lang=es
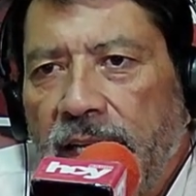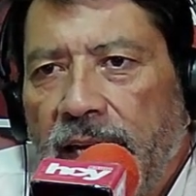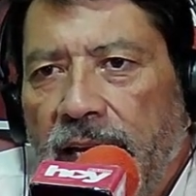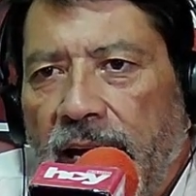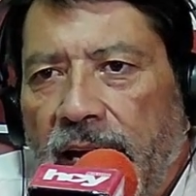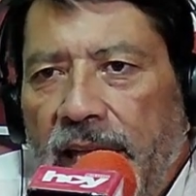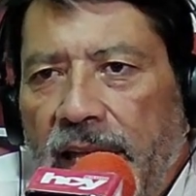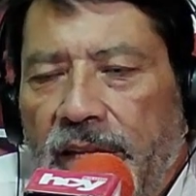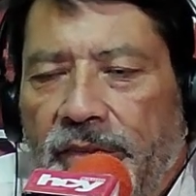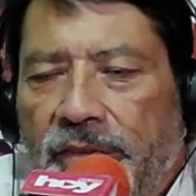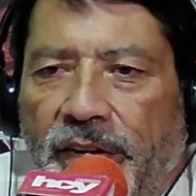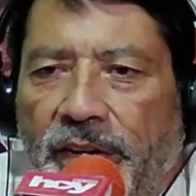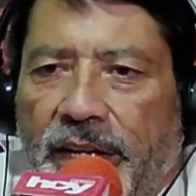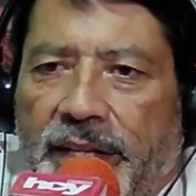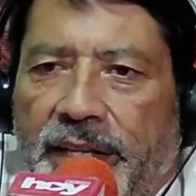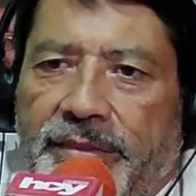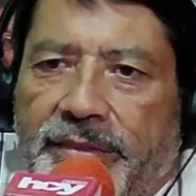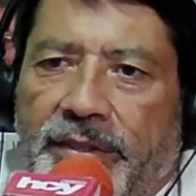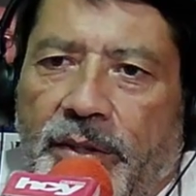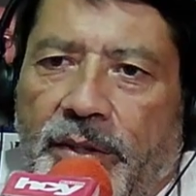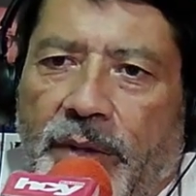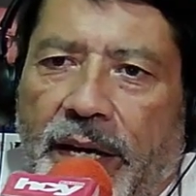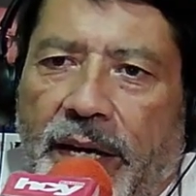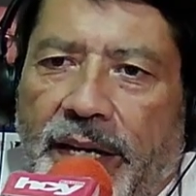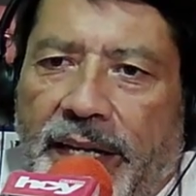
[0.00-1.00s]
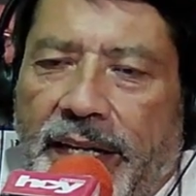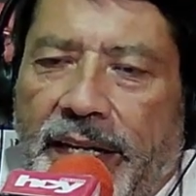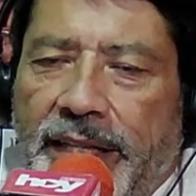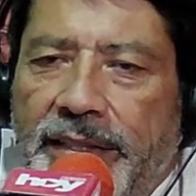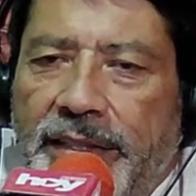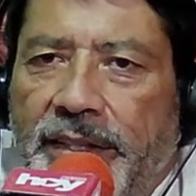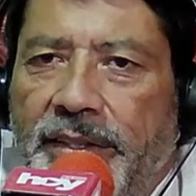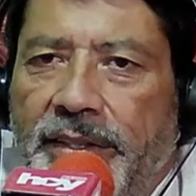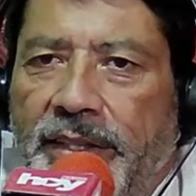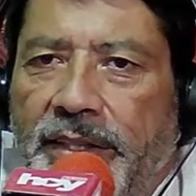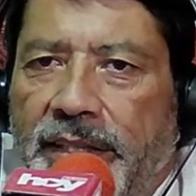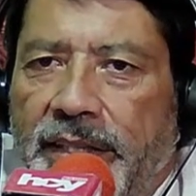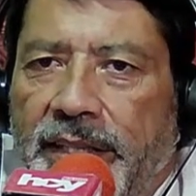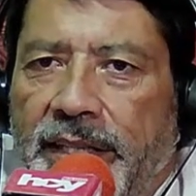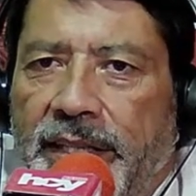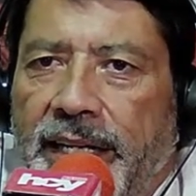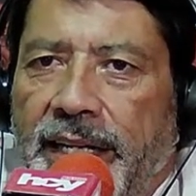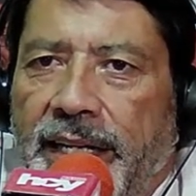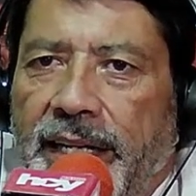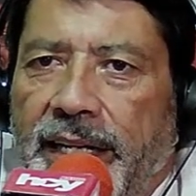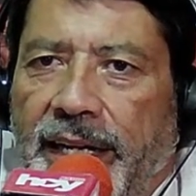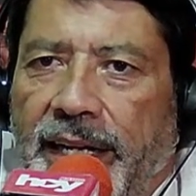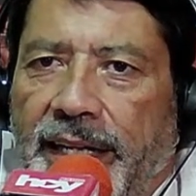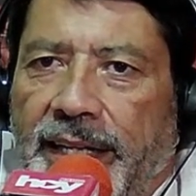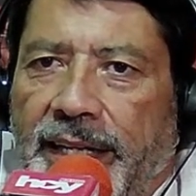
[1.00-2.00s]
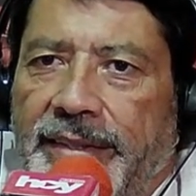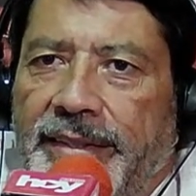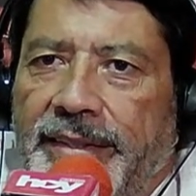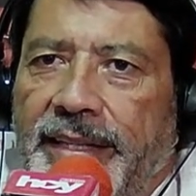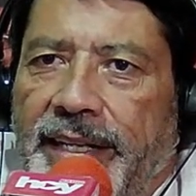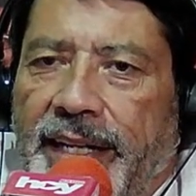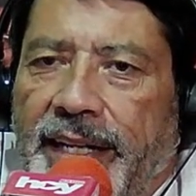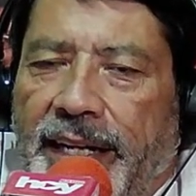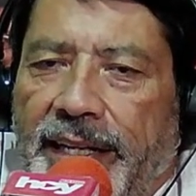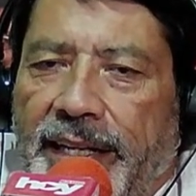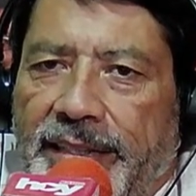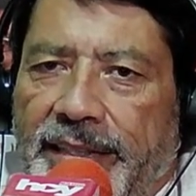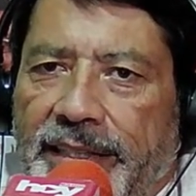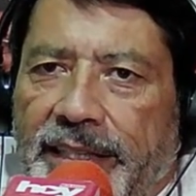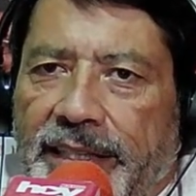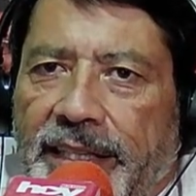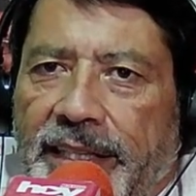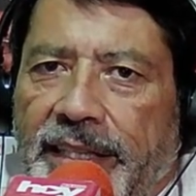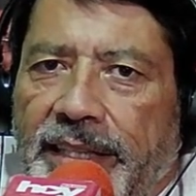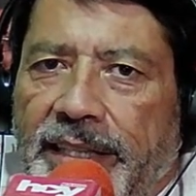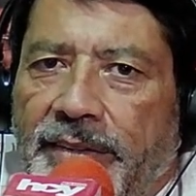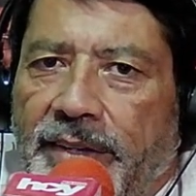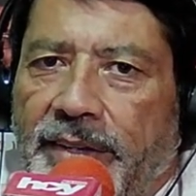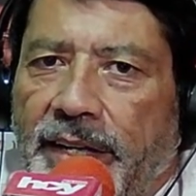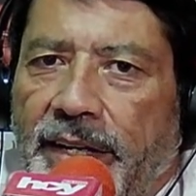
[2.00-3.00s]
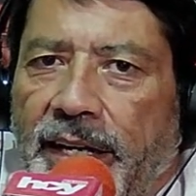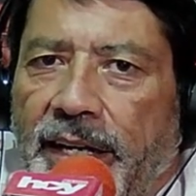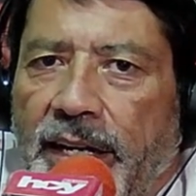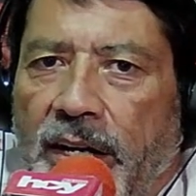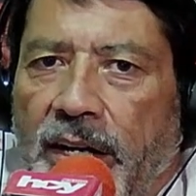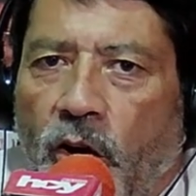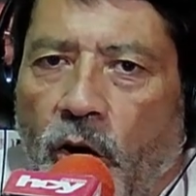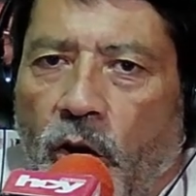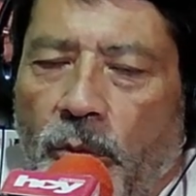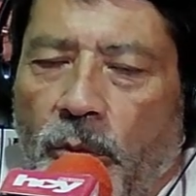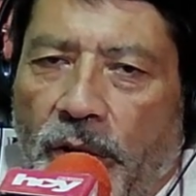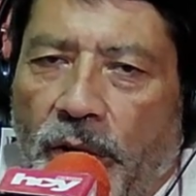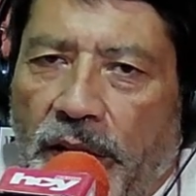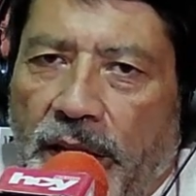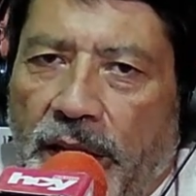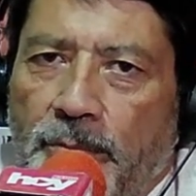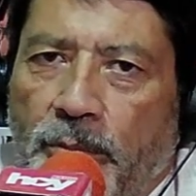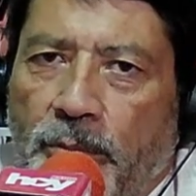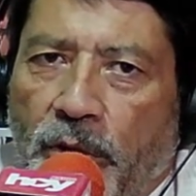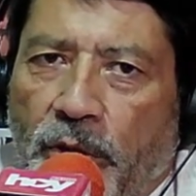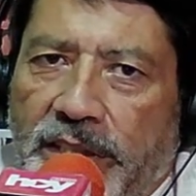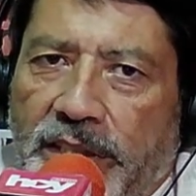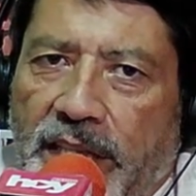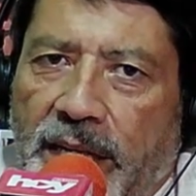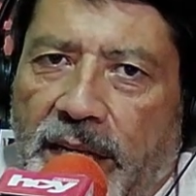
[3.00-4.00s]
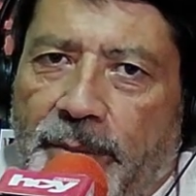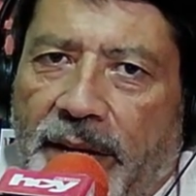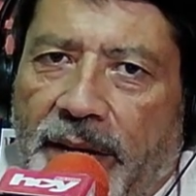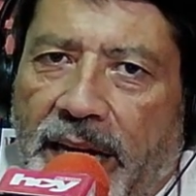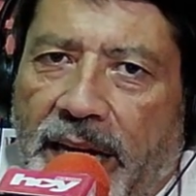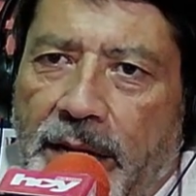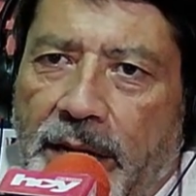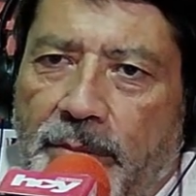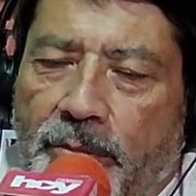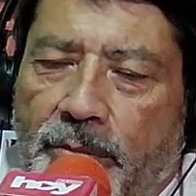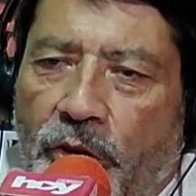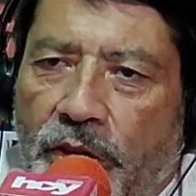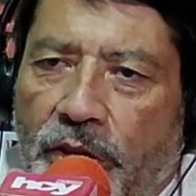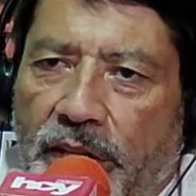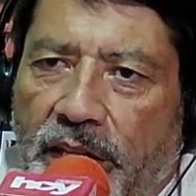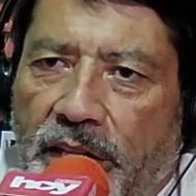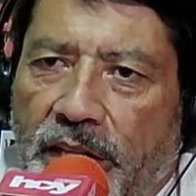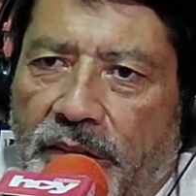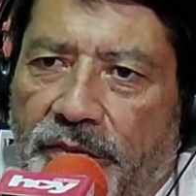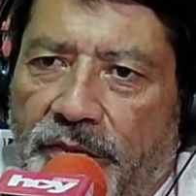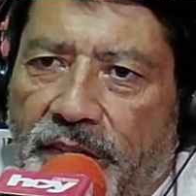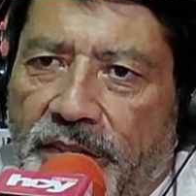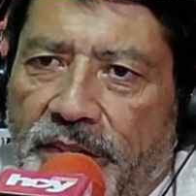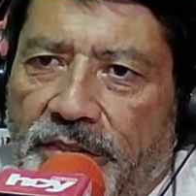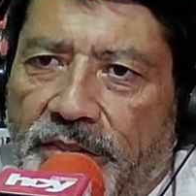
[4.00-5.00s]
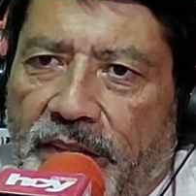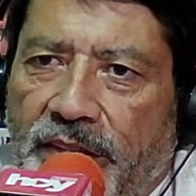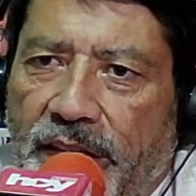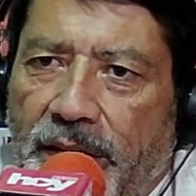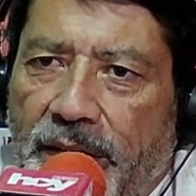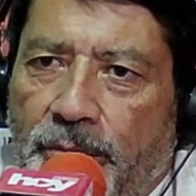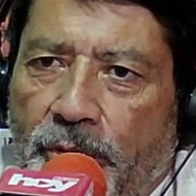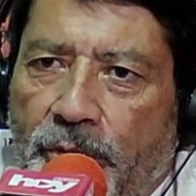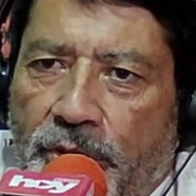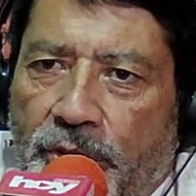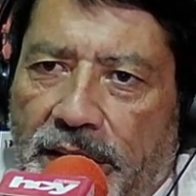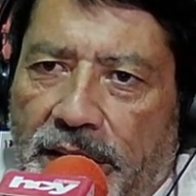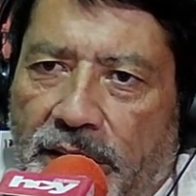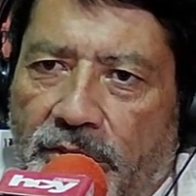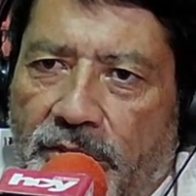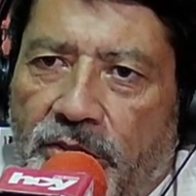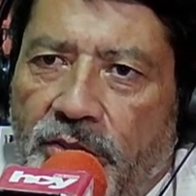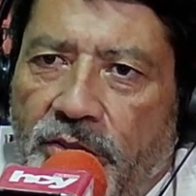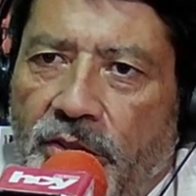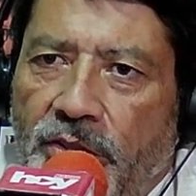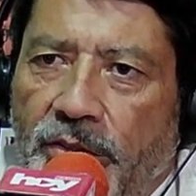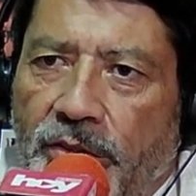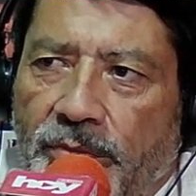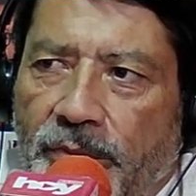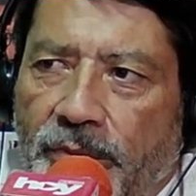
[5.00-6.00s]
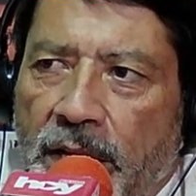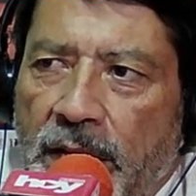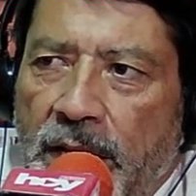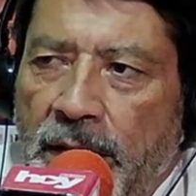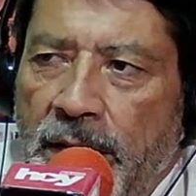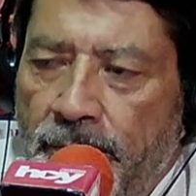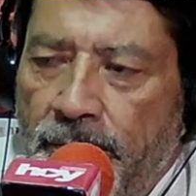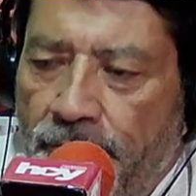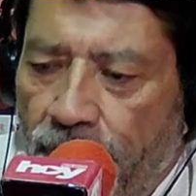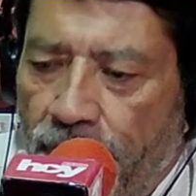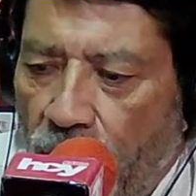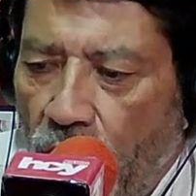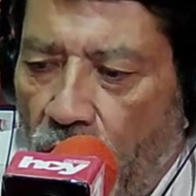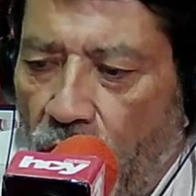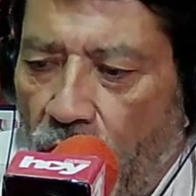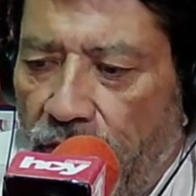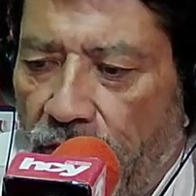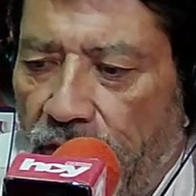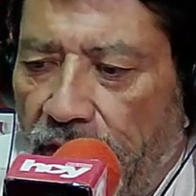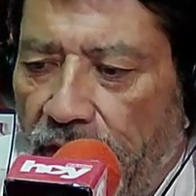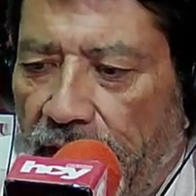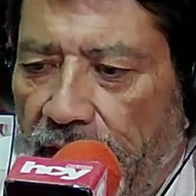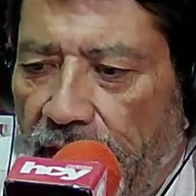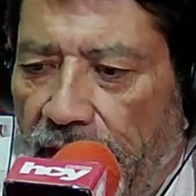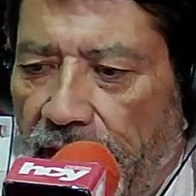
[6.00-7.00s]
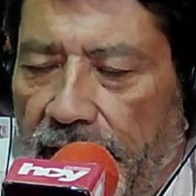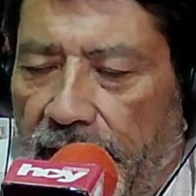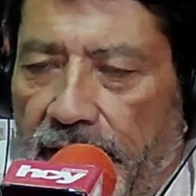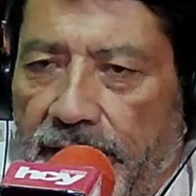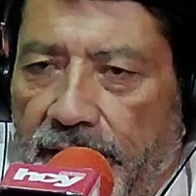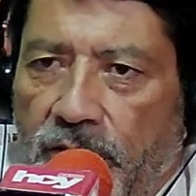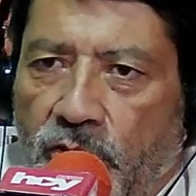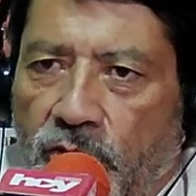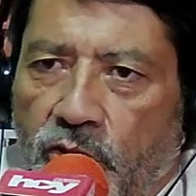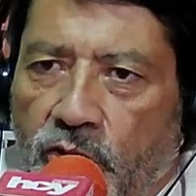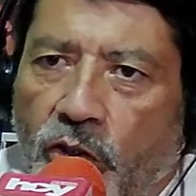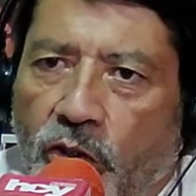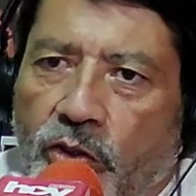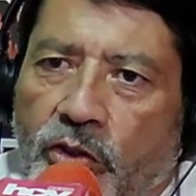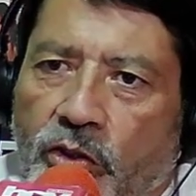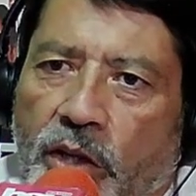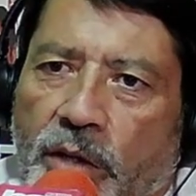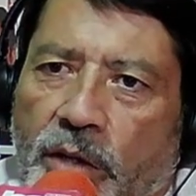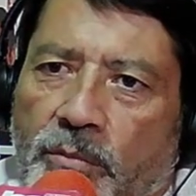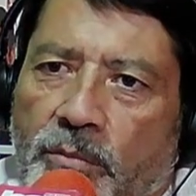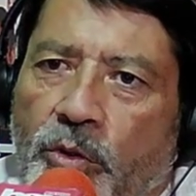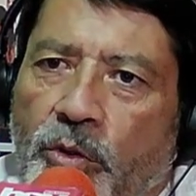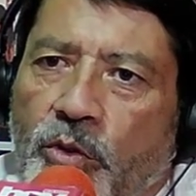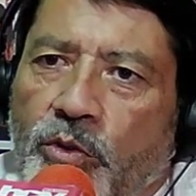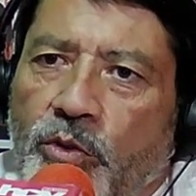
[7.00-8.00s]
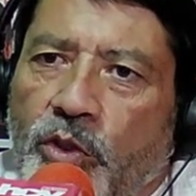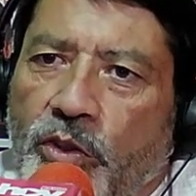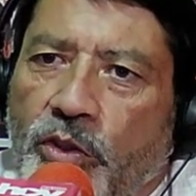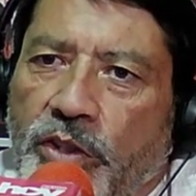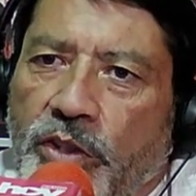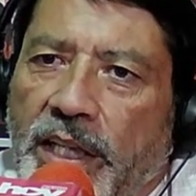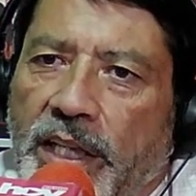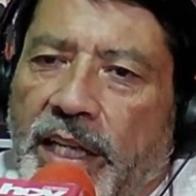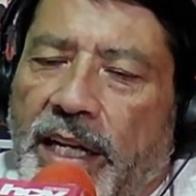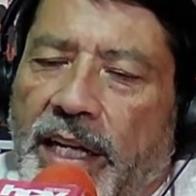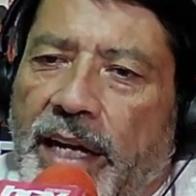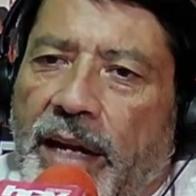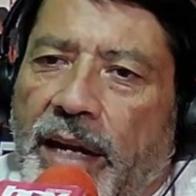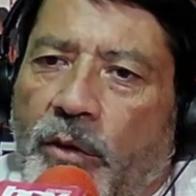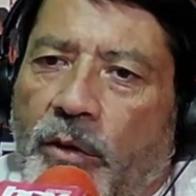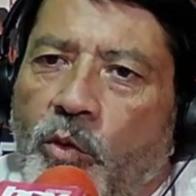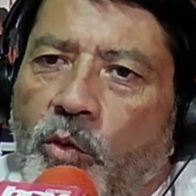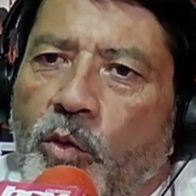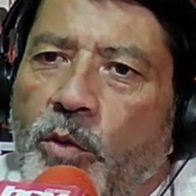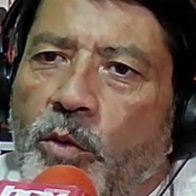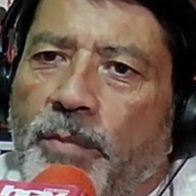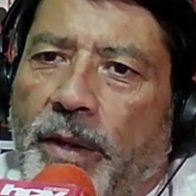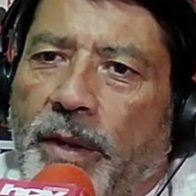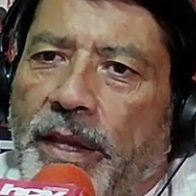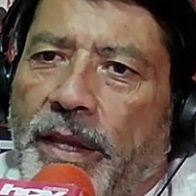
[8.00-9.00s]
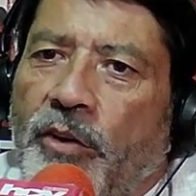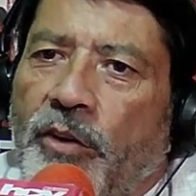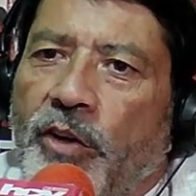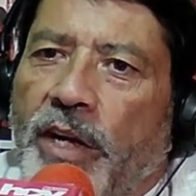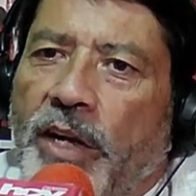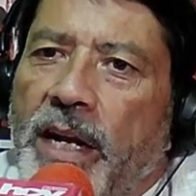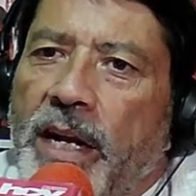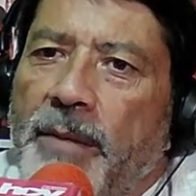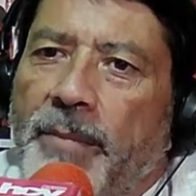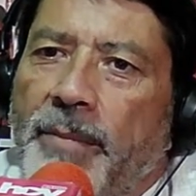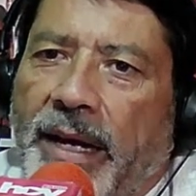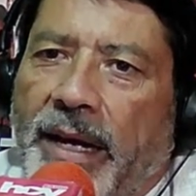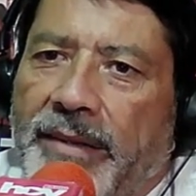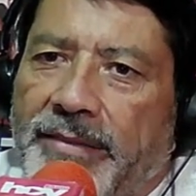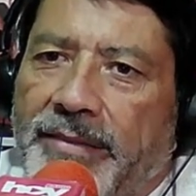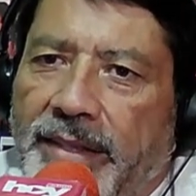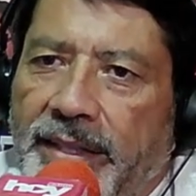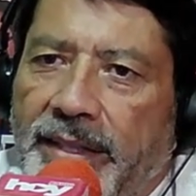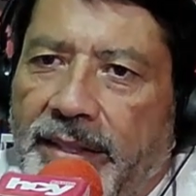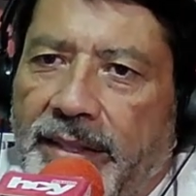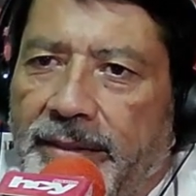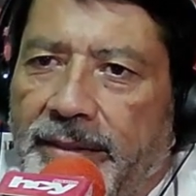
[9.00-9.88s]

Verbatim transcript: a diferencia de una negativa la gente negativa o por ejemplo que tiene mecanismos de defensa de proyección, donde todo el mundo tiene la culpa de lo que le pasa,